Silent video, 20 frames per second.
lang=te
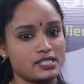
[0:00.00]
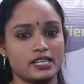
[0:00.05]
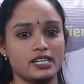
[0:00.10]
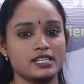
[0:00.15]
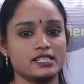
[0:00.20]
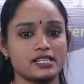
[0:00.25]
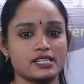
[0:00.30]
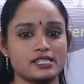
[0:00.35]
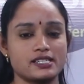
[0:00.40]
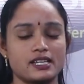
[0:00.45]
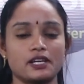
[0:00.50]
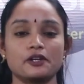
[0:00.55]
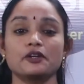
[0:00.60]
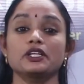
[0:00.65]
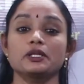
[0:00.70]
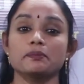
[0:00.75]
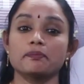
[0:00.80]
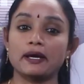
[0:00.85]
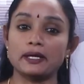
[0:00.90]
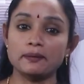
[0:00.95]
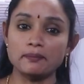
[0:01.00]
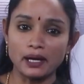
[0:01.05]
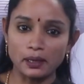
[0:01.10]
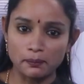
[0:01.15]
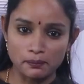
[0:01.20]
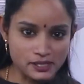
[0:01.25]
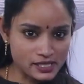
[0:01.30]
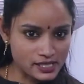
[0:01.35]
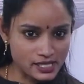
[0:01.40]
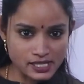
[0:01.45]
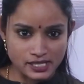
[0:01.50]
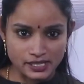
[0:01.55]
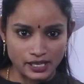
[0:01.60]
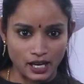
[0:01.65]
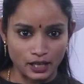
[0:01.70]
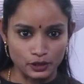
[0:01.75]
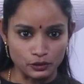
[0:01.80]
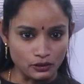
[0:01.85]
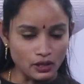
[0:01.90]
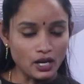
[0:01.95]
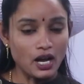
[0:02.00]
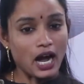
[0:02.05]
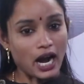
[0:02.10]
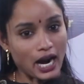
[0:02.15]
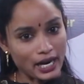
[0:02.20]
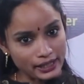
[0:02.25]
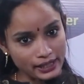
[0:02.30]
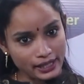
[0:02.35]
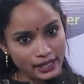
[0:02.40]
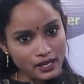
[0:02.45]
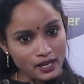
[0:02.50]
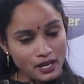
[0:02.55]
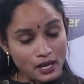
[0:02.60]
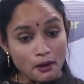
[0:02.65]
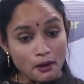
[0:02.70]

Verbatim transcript: సేల్ చేస్తారు ఇది బైబ్యాక్ బిజినెస్ కాదు అంటే